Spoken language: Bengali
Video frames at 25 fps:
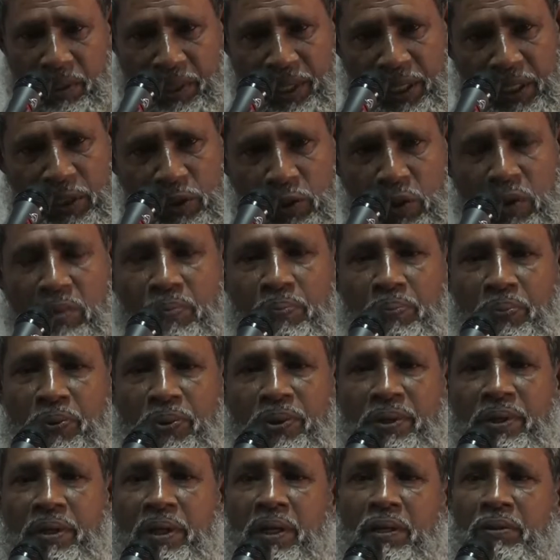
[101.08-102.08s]
এর
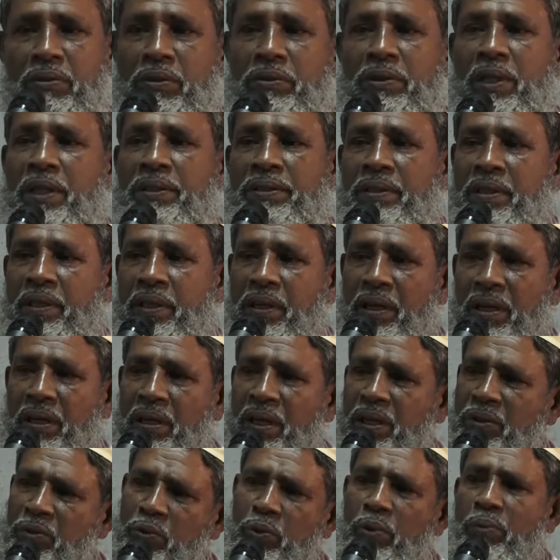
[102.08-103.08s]
সম্পর্কে একটু জানতে গেলে
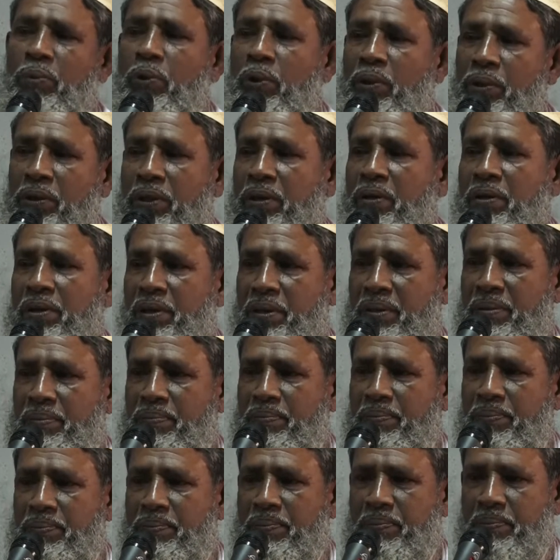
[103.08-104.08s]
একটু বলতে হয়
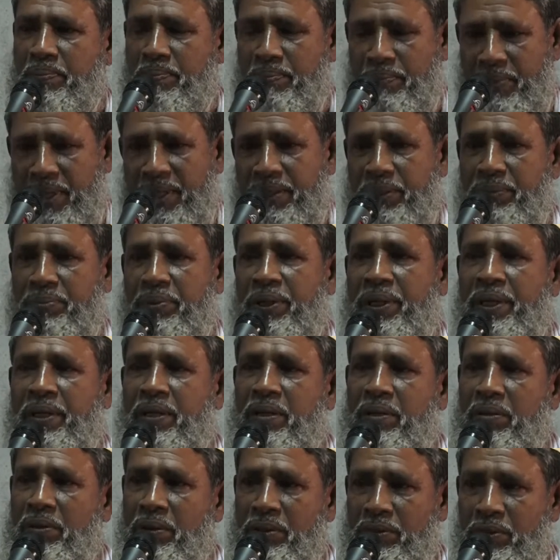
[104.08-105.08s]
পাঁচ
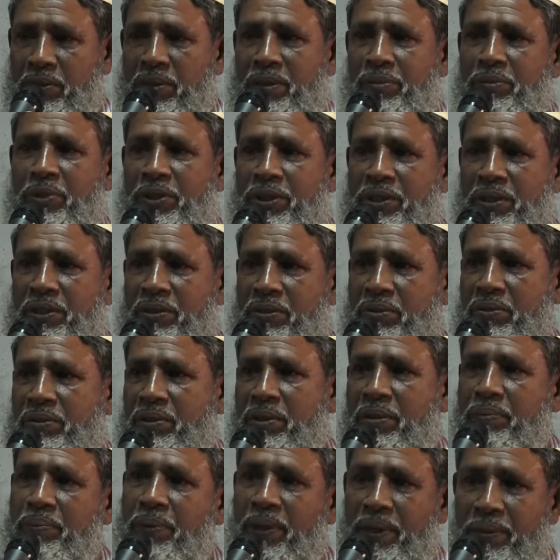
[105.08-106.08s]
মিনিটে হয়তো আমি শেষ
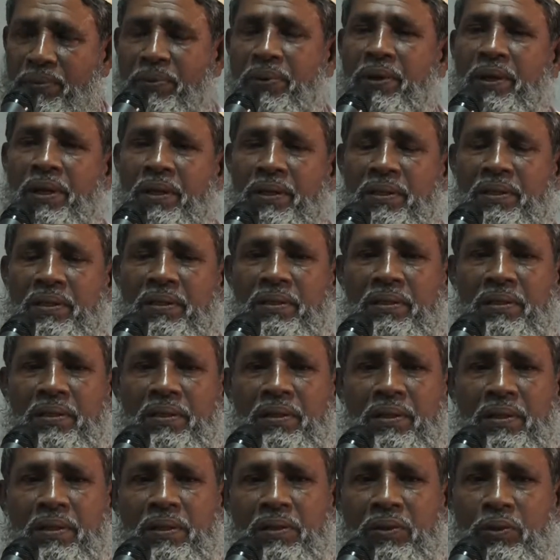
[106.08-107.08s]
করতে পারবো না
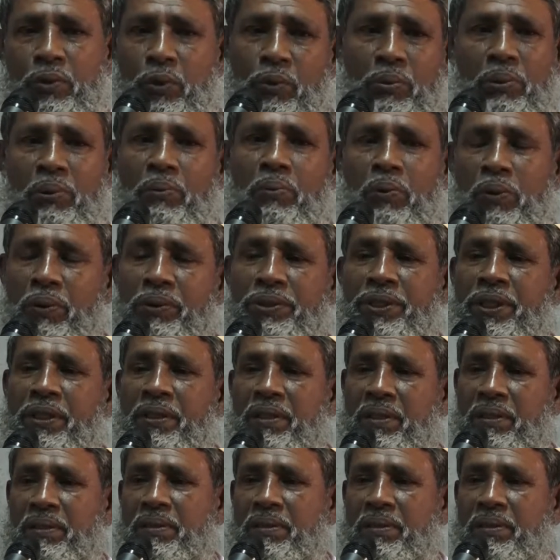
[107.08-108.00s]
তবু বলছি